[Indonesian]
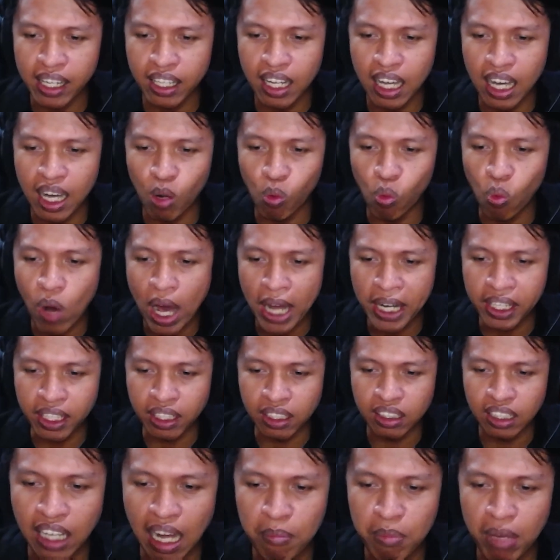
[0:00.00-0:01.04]
ada
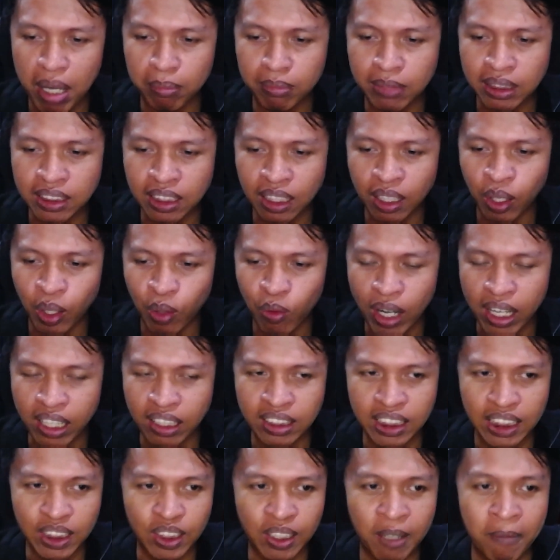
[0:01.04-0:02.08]
One nama Mr.
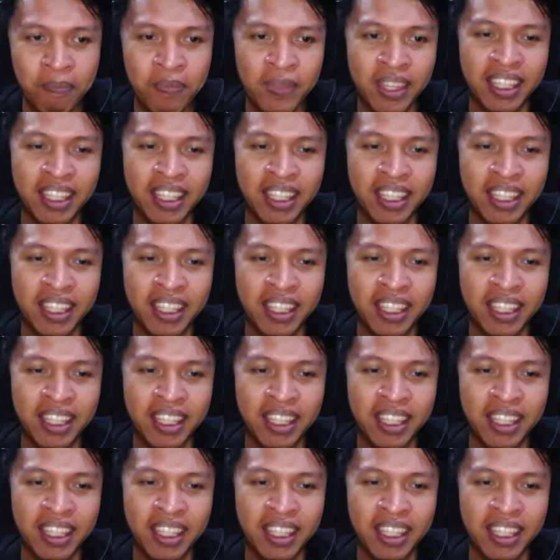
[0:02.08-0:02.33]
One di situ?